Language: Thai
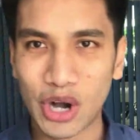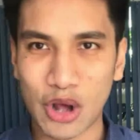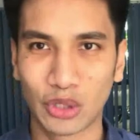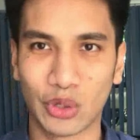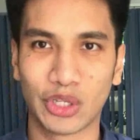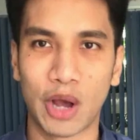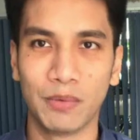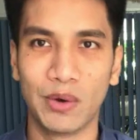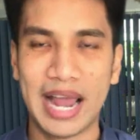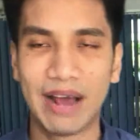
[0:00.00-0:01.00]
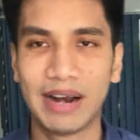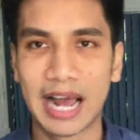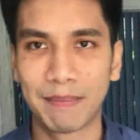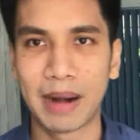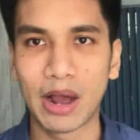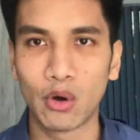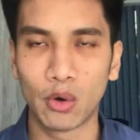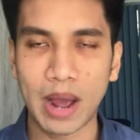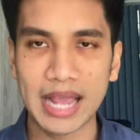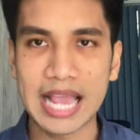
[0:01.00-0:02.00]
ณลองตรวจสอบดูแล้วนะครับ ปรากฏ
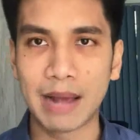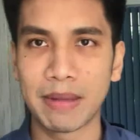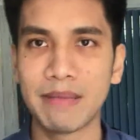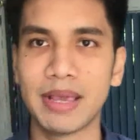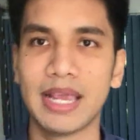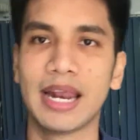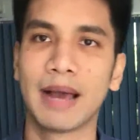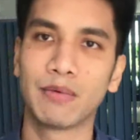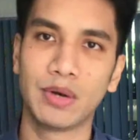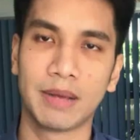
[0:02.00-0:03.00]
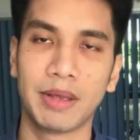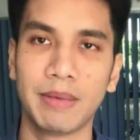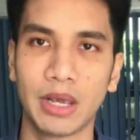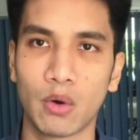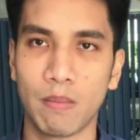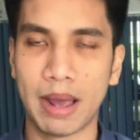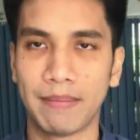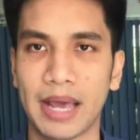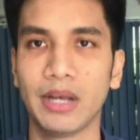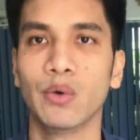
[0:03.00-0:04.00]
ว่ายังไม่มีนะครับ คุณยังไม่มีกลุ่มแบ
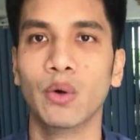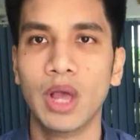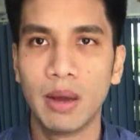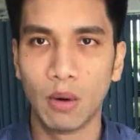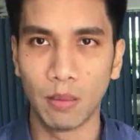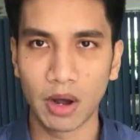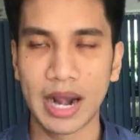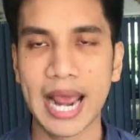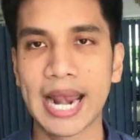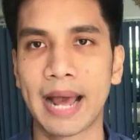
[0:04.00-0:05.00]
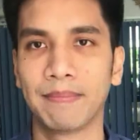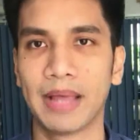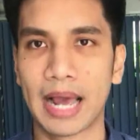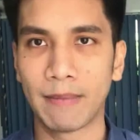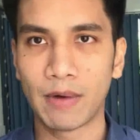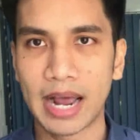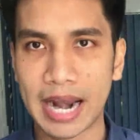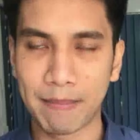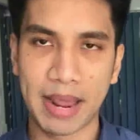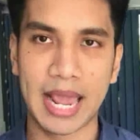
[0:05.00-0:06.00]
บนั้นอยู่ ผมก็แนะนำนะครับว่า
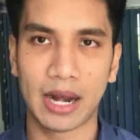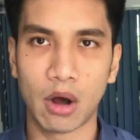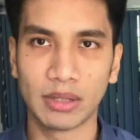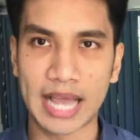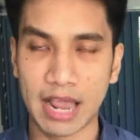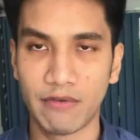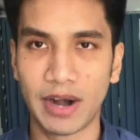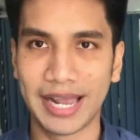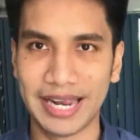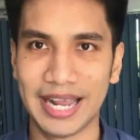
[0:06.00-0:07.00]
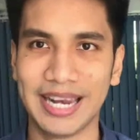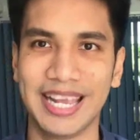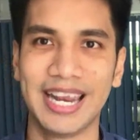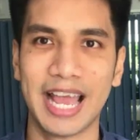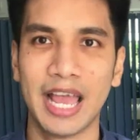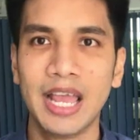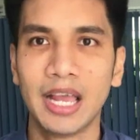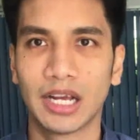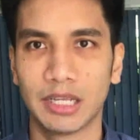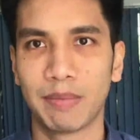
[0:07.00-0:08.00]
ในเพจของไทยฟอ o r e ก e ์เอลิทนี้เนี่ย
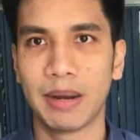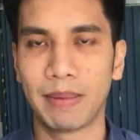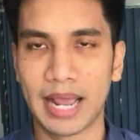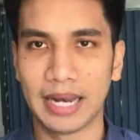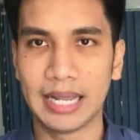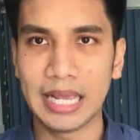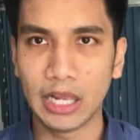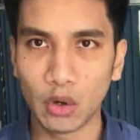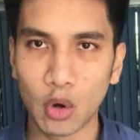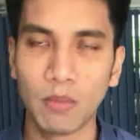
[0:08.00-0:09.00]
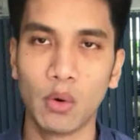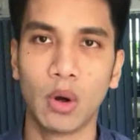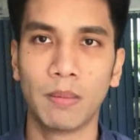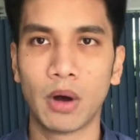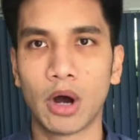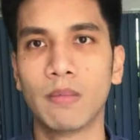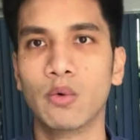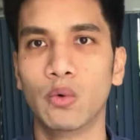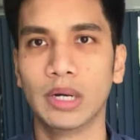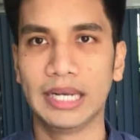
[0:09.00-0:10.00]
ก็จะเป็นเพจที่รวบรวมข้อ
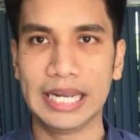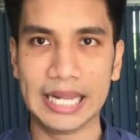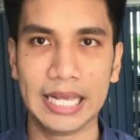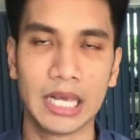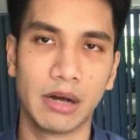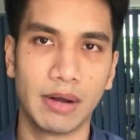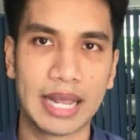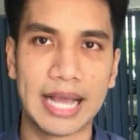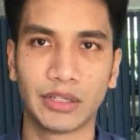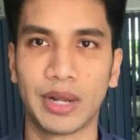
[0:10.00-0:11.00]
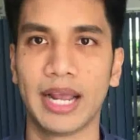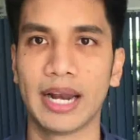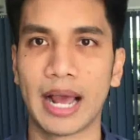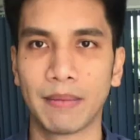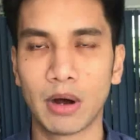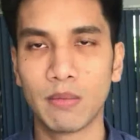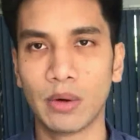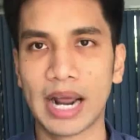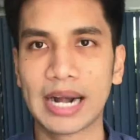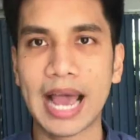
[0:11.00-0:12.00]
มูลดีๆเกี่ยวกับการเทรดนะครับ ข้อมู
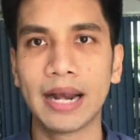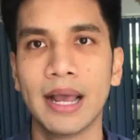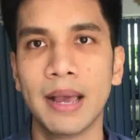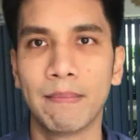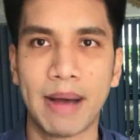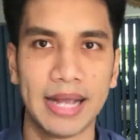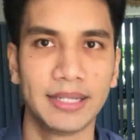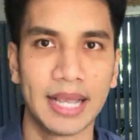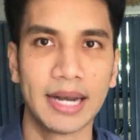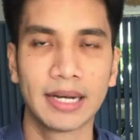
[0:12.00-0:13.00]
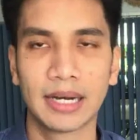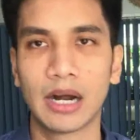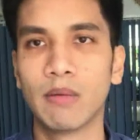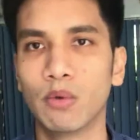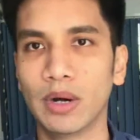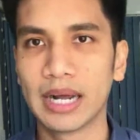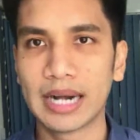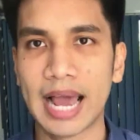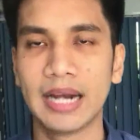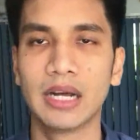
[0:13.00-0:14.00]
ลทั้งด้าน mindset ข้อมูลทั้
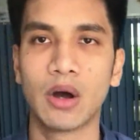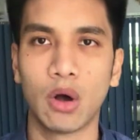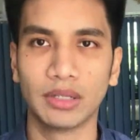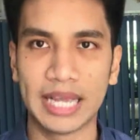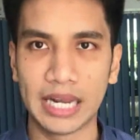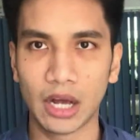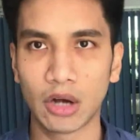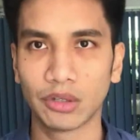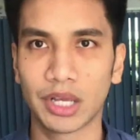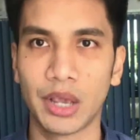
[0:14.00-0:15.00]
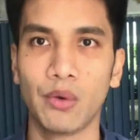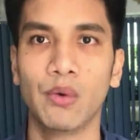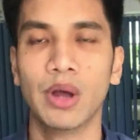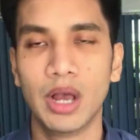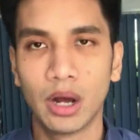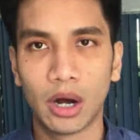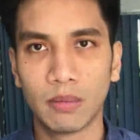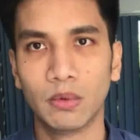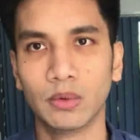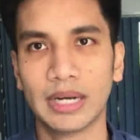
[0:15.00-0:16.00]
งด้านเรื่องของ technical skillข้อ
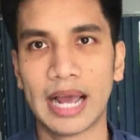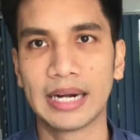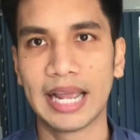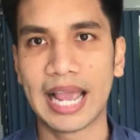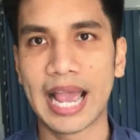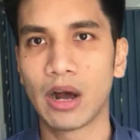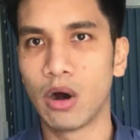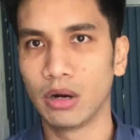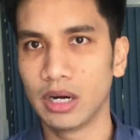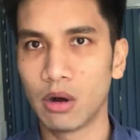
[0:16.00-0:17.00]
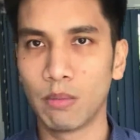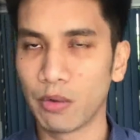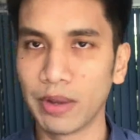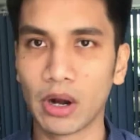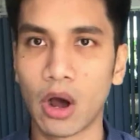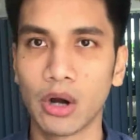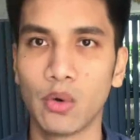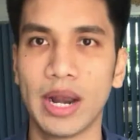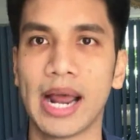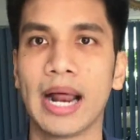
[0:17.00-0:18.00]
มูลทั้งในแง่ของเรื่องของบทวิเคราะห์
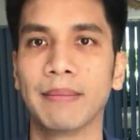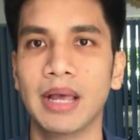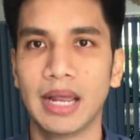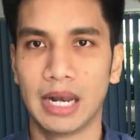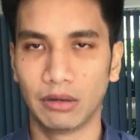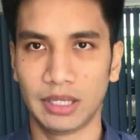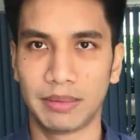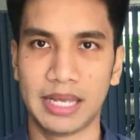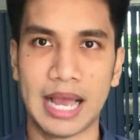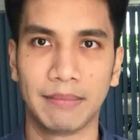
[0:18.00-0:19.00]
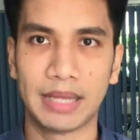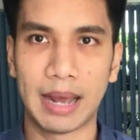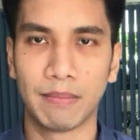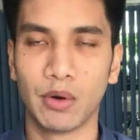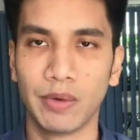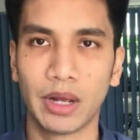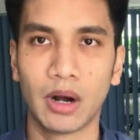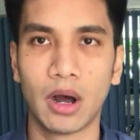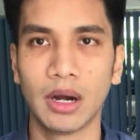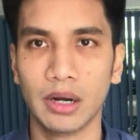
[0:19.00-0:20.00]
ด้วยนะครับเราจะพยายามทำบทวิเค
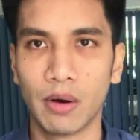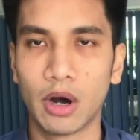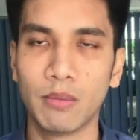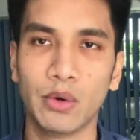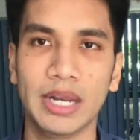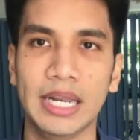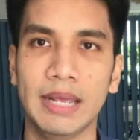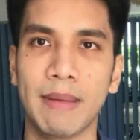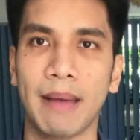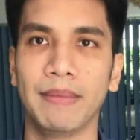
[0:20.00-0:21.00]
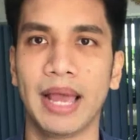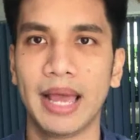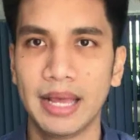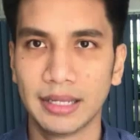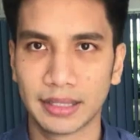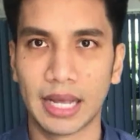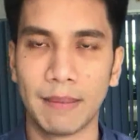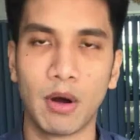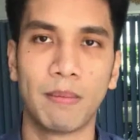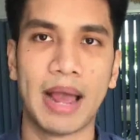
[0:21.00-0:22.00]
ราะห์ หรือว่าข้อมูลดีๆ แบบเนี้ยเสิ
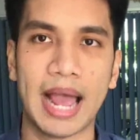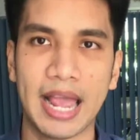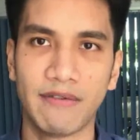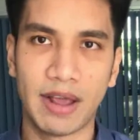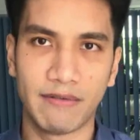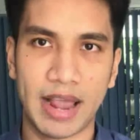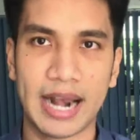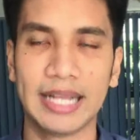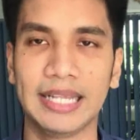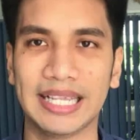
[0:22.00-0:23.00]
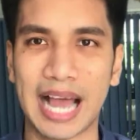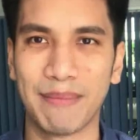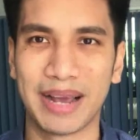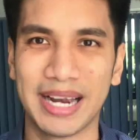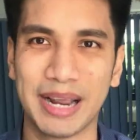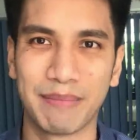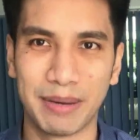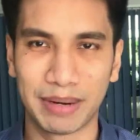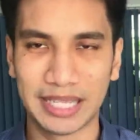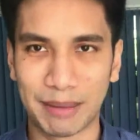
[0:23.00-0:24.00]
ร์ฟออกมาให้แฟนๆได้ติดตามกันอย่างเป็
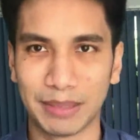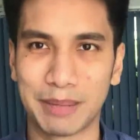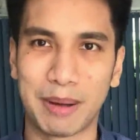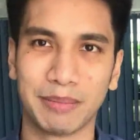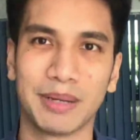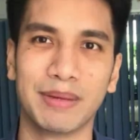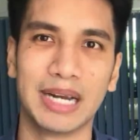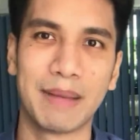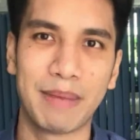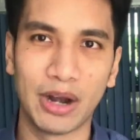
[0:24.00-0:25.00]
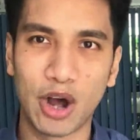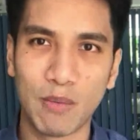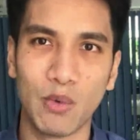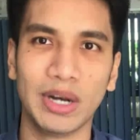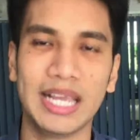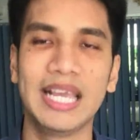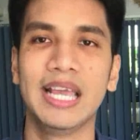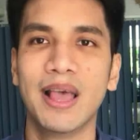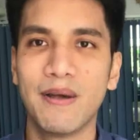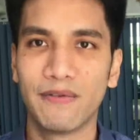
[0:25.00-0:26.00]
นประจำสม่ำเสมอ และเป็นข้อมูลที่
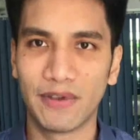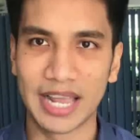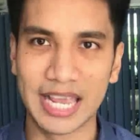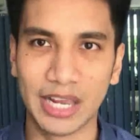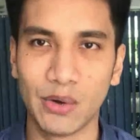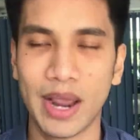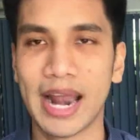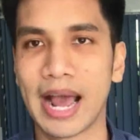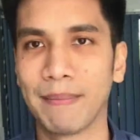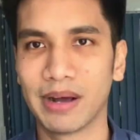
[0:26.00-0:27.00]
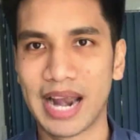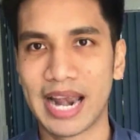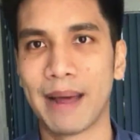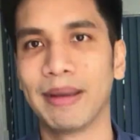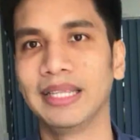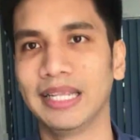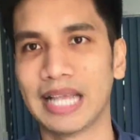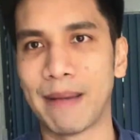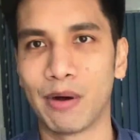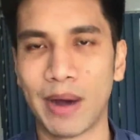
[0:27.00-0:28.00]
ฟรีอีกด้วยนะครับก็แนะนำให้ติด
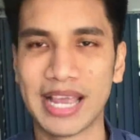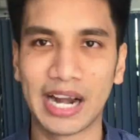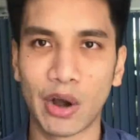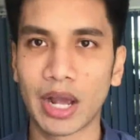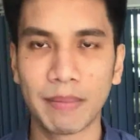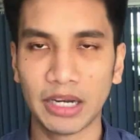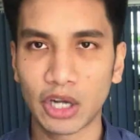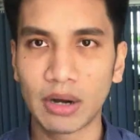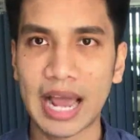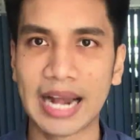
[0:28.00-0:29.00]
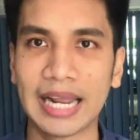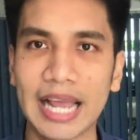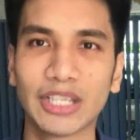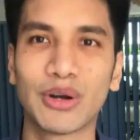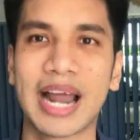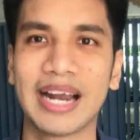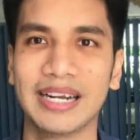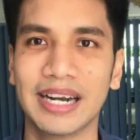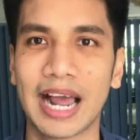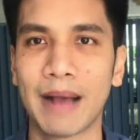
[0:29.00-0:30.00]
ตามเอาไว้อย่างน้อยก็เป็นช่องทางเล็ก็กๆช่องทาง
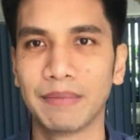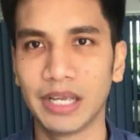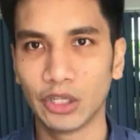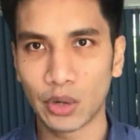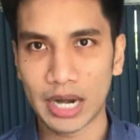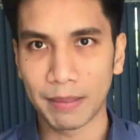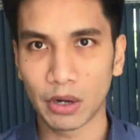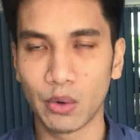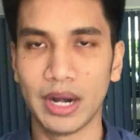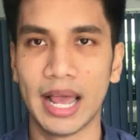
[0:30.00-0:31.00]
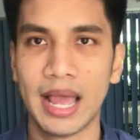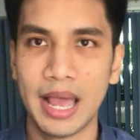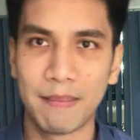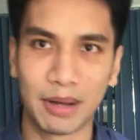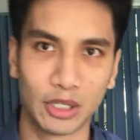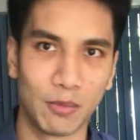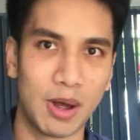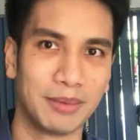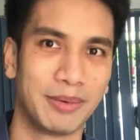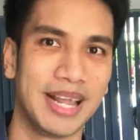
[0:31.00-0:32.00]
หนึ่งนะครับ ที่จะช่วยทำให้คุณเนี่ยประสบ
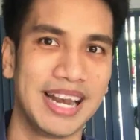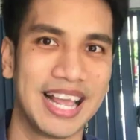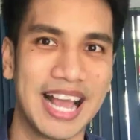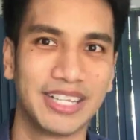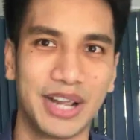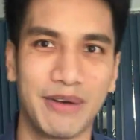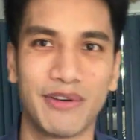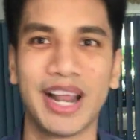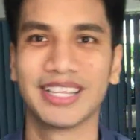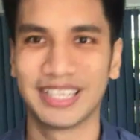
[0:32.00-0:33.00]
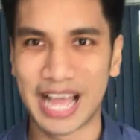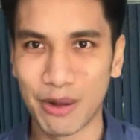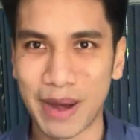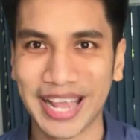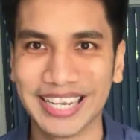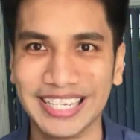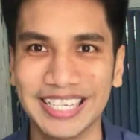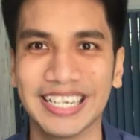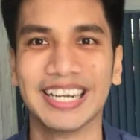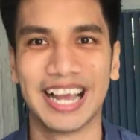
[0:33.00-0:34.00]
ความสำเร็จในการเทรด Forex ได้ไวขึ้
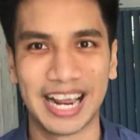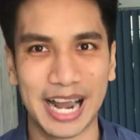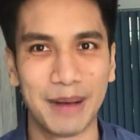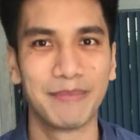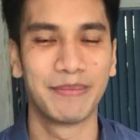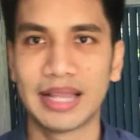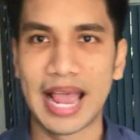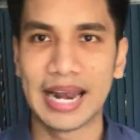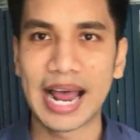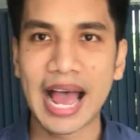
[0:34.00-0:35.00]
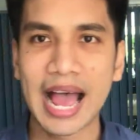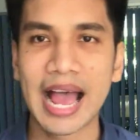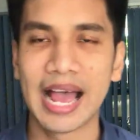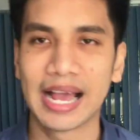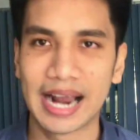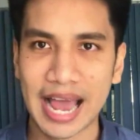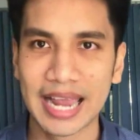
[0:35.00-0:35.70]
นนะครับ แต่ถ้าใคร